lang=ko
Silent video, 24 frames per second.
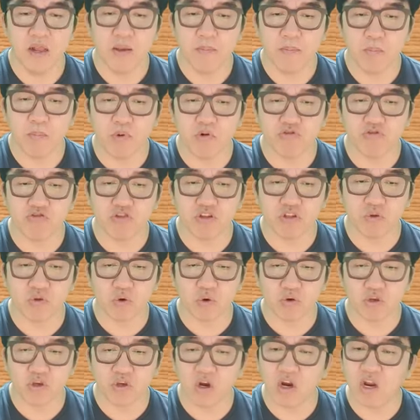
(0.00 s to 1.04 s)
볼 수
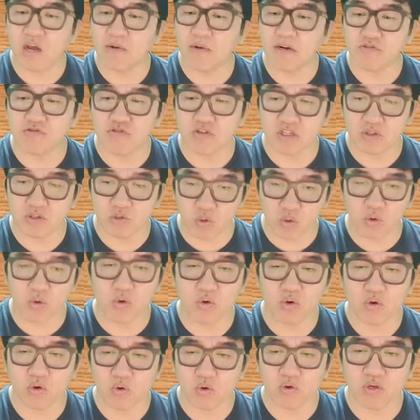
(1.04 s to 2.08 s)
있도록 열람할 수
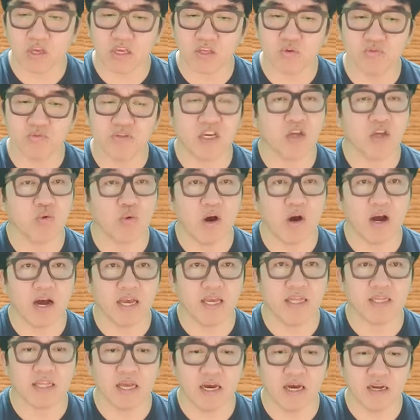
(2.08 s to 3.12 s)
있도록 그렇게 좀
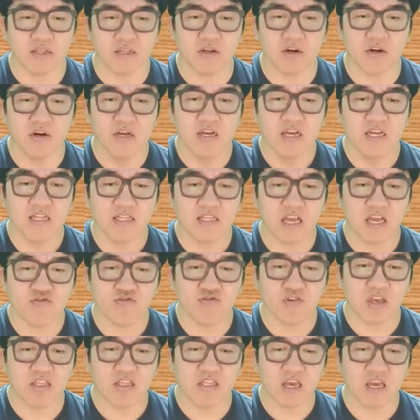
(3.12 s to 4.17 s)
제도화하겠다. 그래서
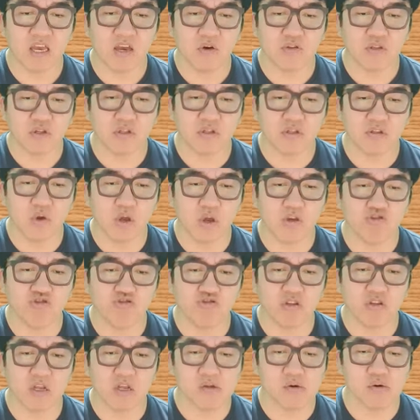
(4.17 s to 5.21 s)
나중에 이제 어떤
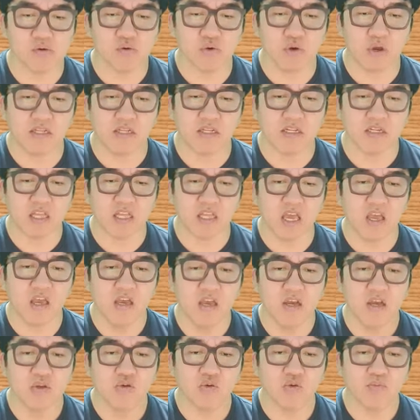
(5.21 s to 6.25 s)
소액주주들이 소송에 갔을 때
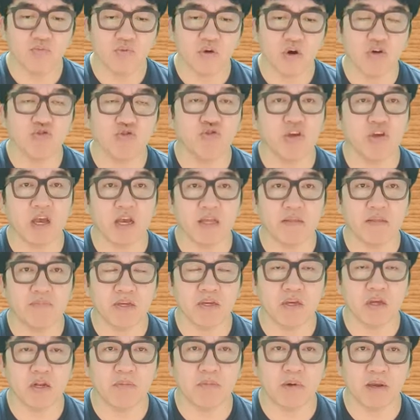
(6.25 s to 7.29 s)
좀 더 유리한
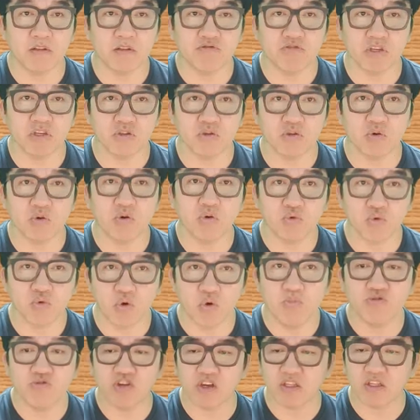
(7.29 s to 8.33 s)
판결을 받을 수 있도록
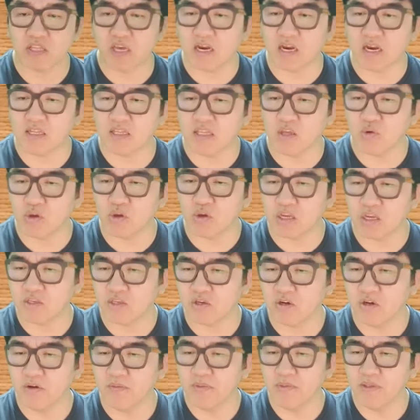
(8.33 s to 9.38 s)
도움을 주겠다라는
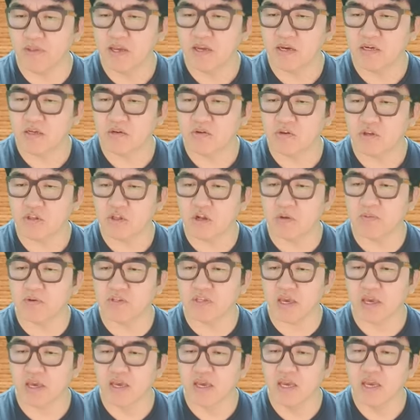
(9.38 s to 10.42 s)
내용이겠죠. 그리고 여덟
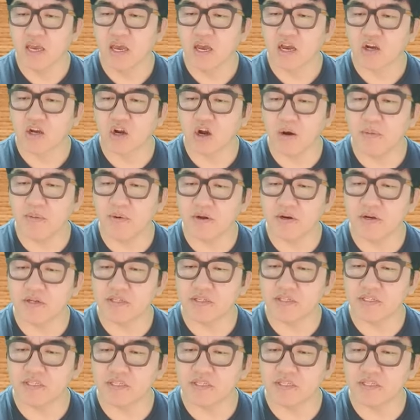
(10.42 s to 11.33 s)
번째 거버넌스